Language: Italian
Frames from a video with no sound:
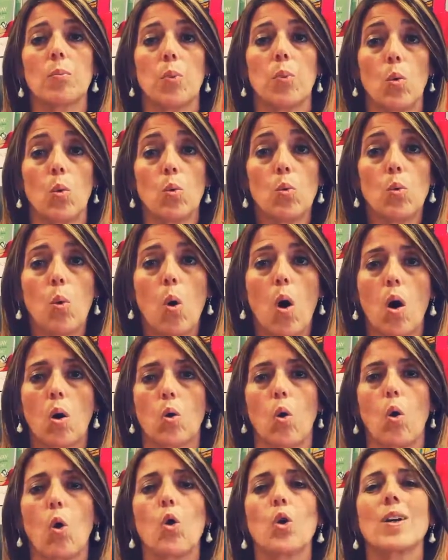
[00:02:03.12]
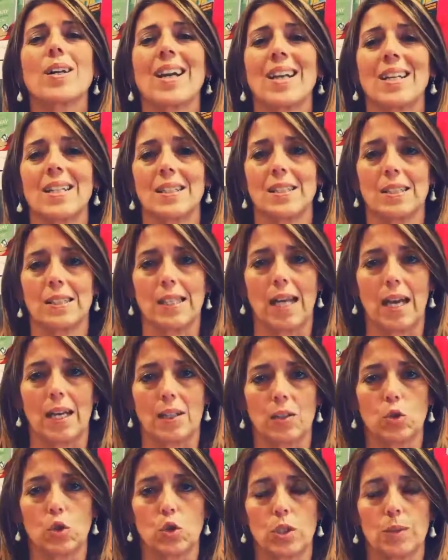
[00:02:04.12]
un luogo,
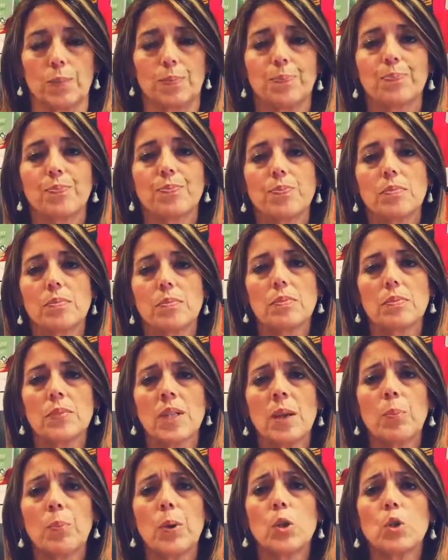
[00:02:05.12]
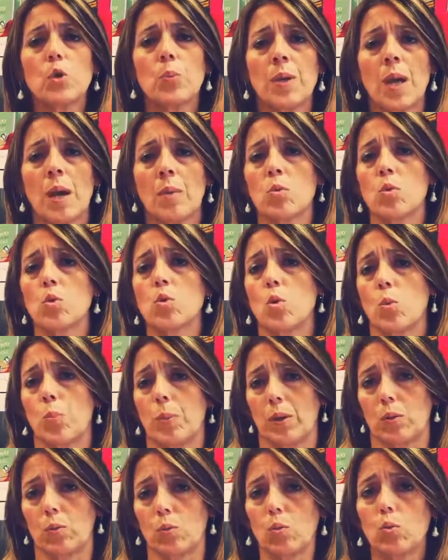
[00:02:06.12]
organizzarci. E poi dobbiamo
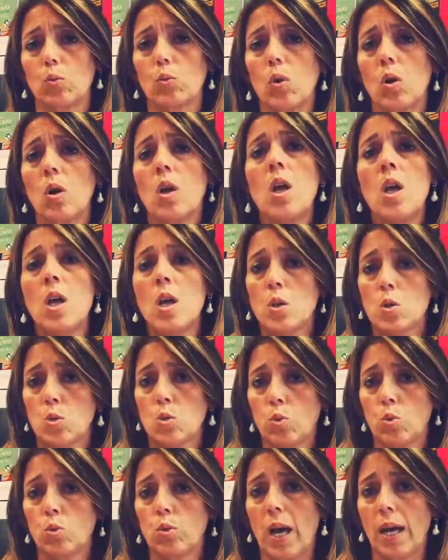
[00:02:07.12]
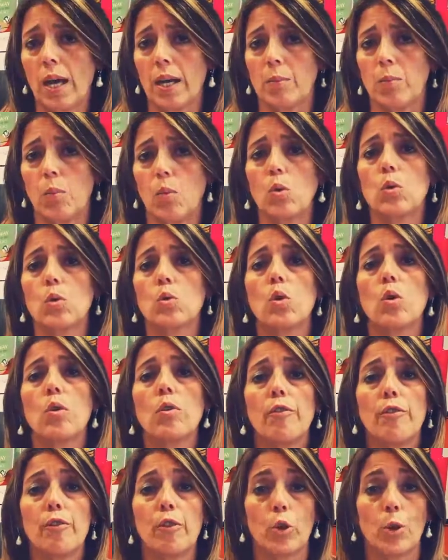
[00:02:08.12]
soprattutto studiare molto,
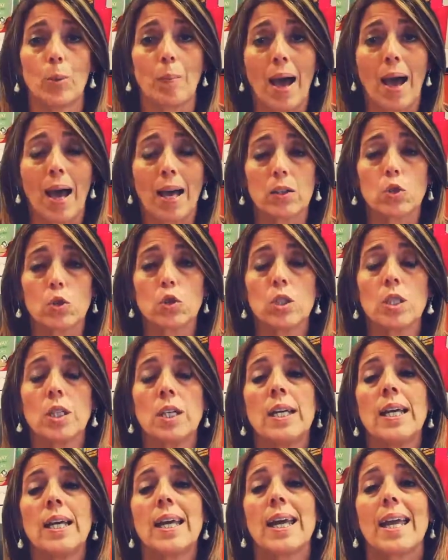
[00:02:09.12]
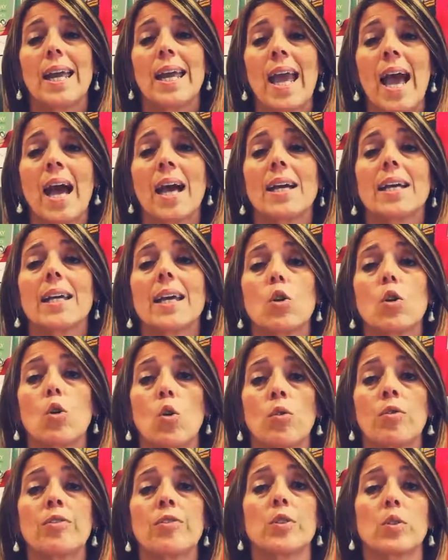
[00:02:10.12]
formarci e anche
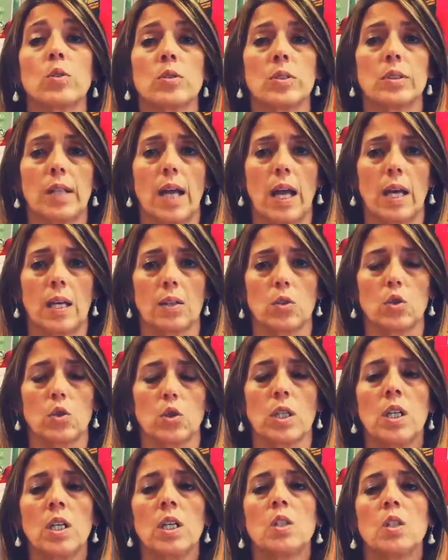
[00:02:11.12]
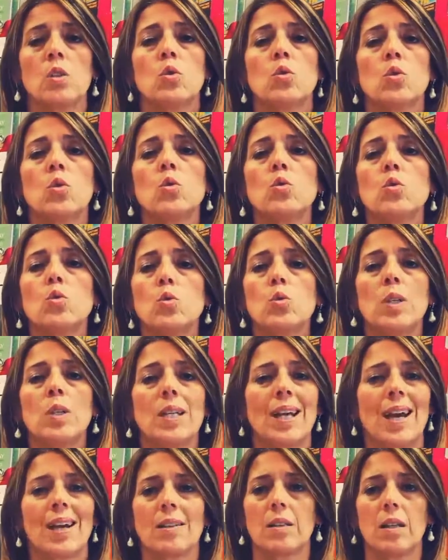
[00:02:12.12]
confrontarci. Non
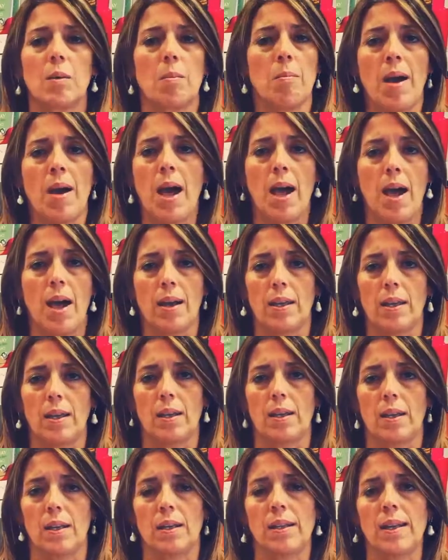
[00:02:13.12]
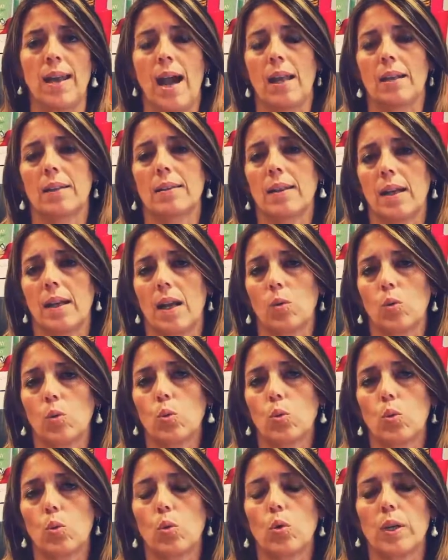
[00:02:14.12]
giudicate mai gli altri
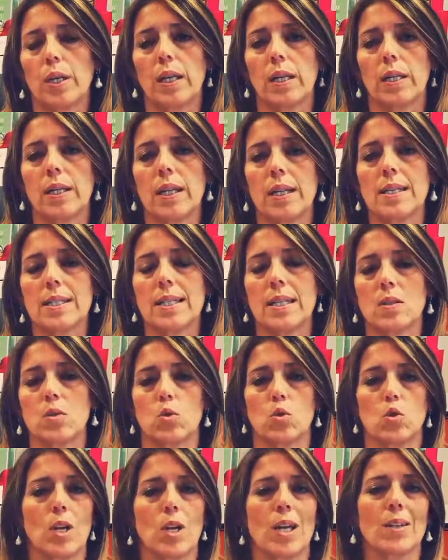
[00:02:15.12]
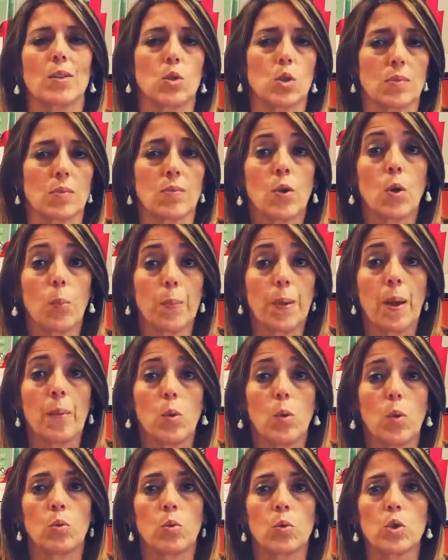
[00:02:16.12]
autori, nel senso certo
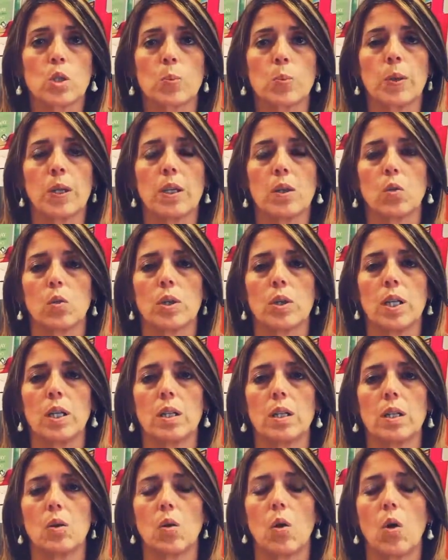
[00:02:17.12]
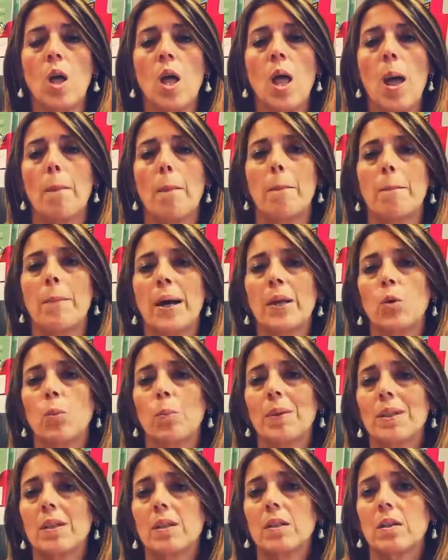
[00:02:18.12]
sviluppiamo uno spirito critico, ma non
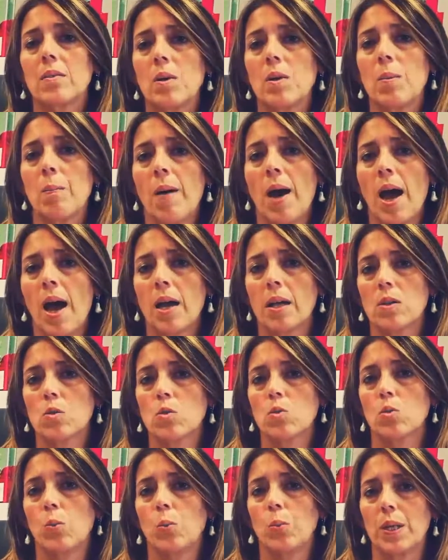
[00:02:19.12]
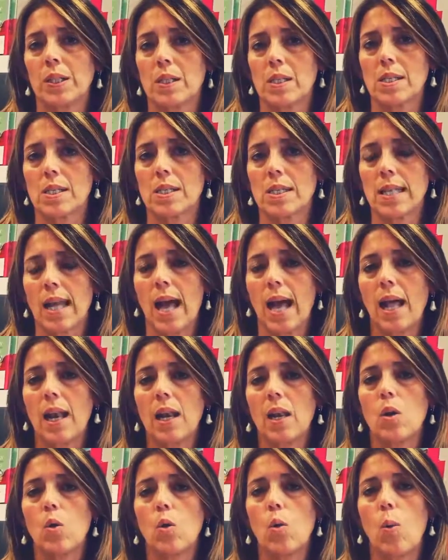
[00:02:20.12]
mettetevi mai su un
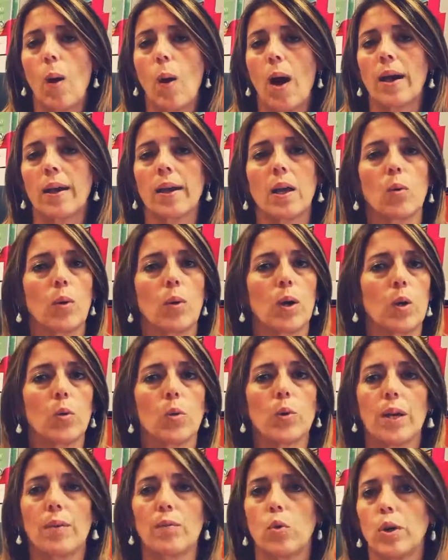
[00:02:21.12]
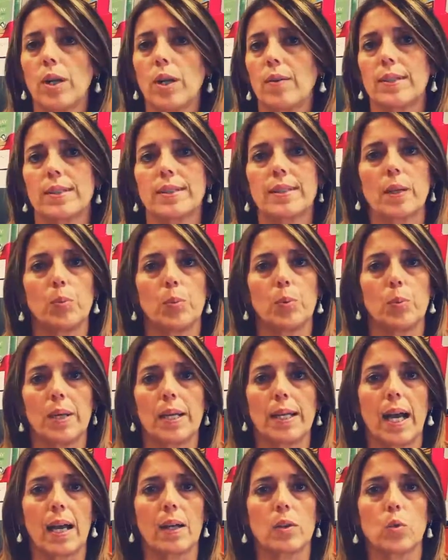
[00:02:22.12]
piedistallo, anche qualora voi aveste
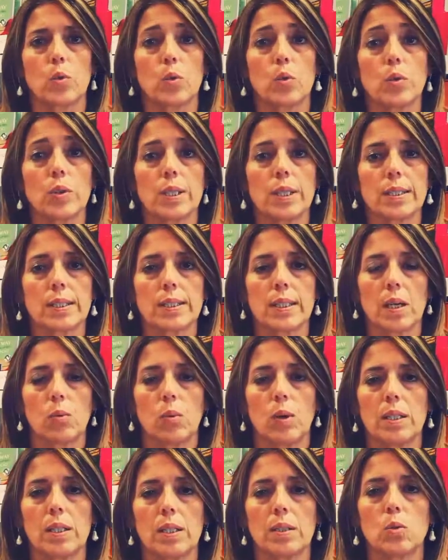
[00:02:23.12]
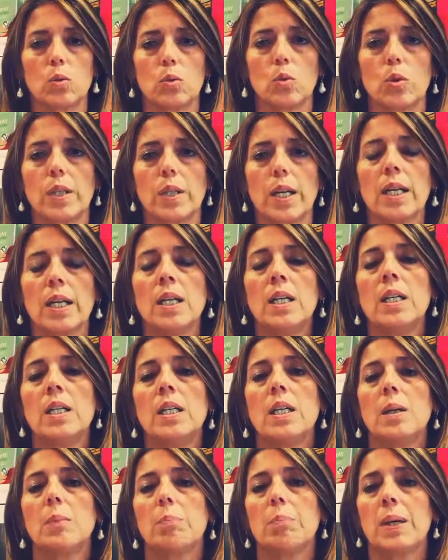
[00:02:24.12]
pubblicato con chissà quale editore,
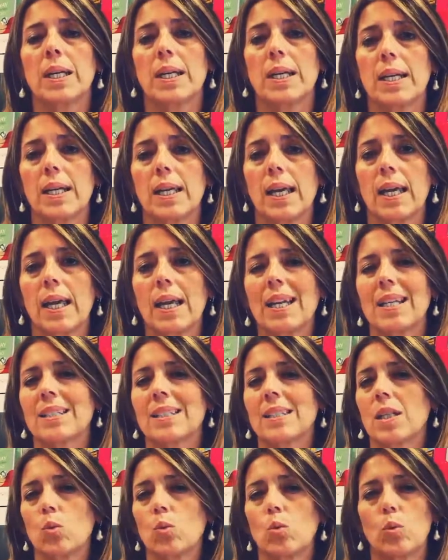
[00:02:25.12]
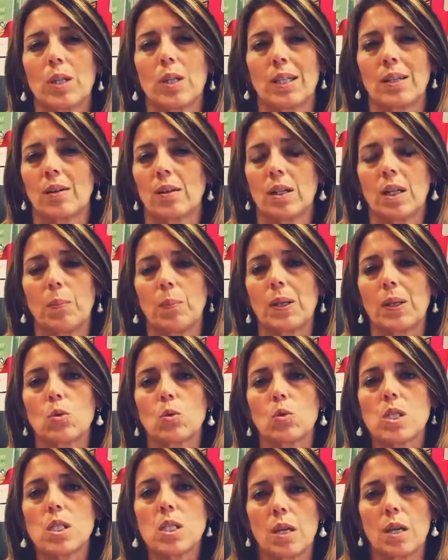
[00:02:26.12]
perché la scrittura, ripeto,
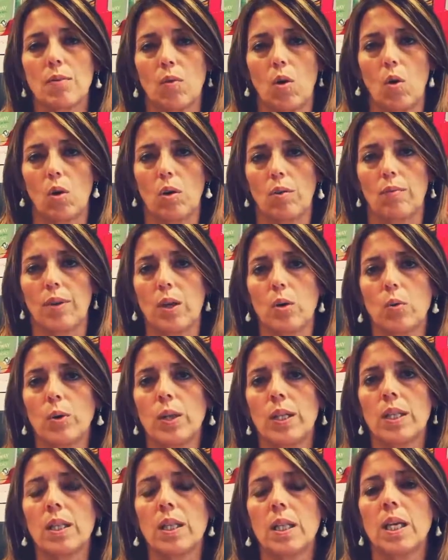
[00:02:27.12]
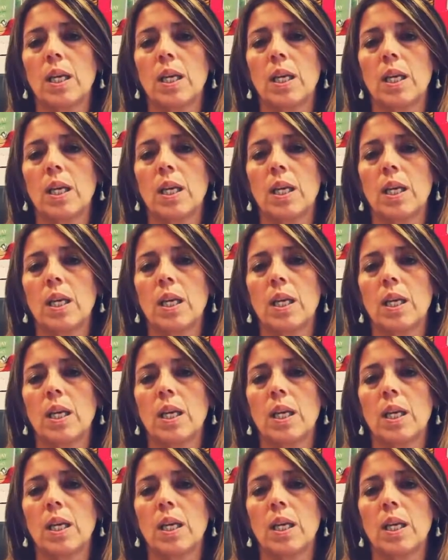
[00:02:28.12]
si evolve, quindi